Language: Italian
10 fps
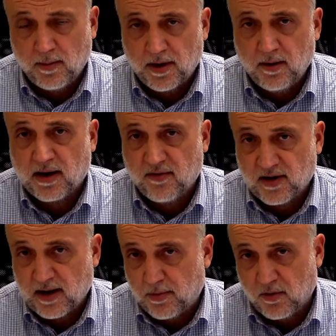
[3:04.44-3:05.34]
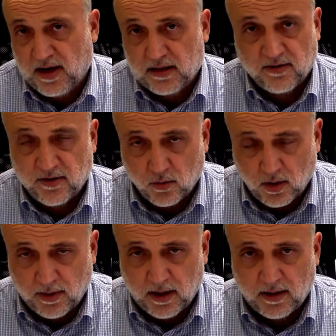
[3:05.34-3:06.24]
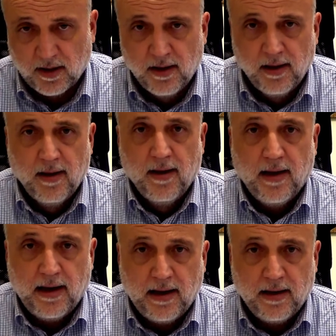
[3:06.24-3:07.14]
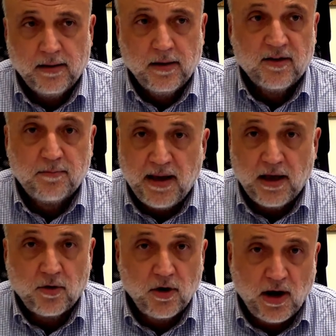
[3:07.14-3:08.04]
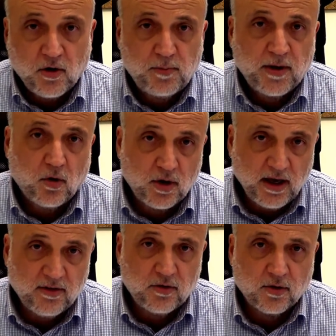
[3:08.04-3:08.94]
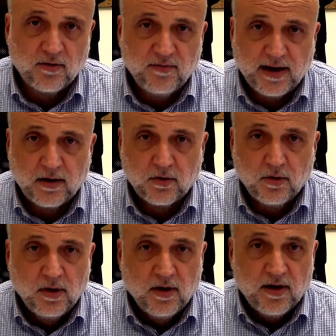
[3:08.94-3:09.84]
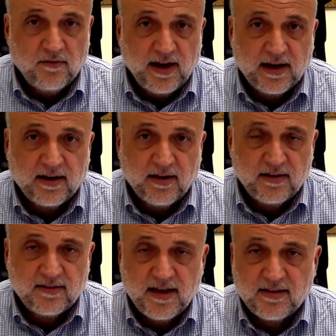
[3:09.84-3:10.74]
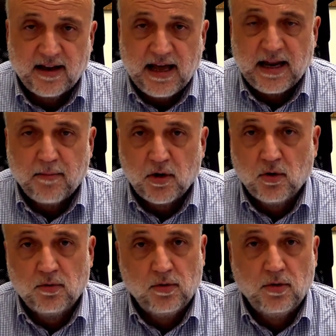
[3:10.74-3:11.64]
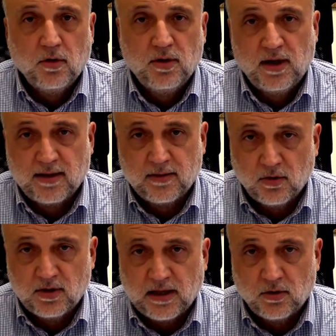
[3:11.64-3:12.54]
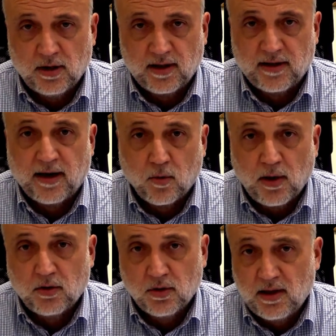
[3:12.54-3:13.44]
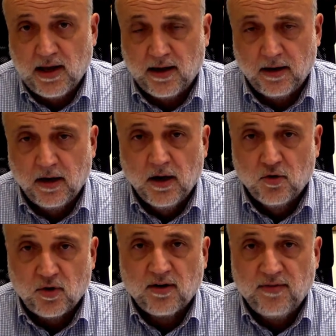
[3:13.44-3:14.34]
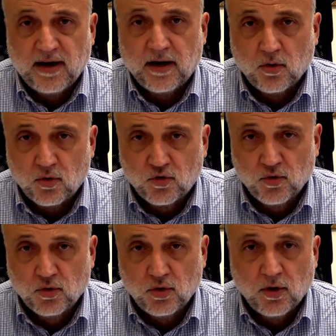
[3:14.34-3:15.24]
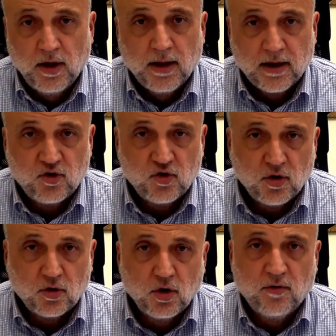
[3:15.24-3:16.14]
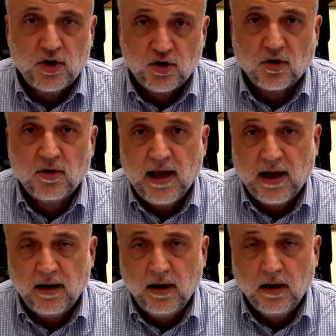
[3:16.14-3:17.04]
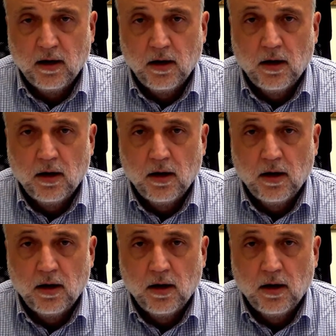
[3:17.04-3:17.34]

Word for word: prima che verrà approvata sicuramente, a, spero, io auspico, ho chiesto che vengano venga estesa l'area, ma non, non, del, non, tanto del cratere quanto dei danni, cioè che venga riconosciuto che ci sono, dove ci sono i danni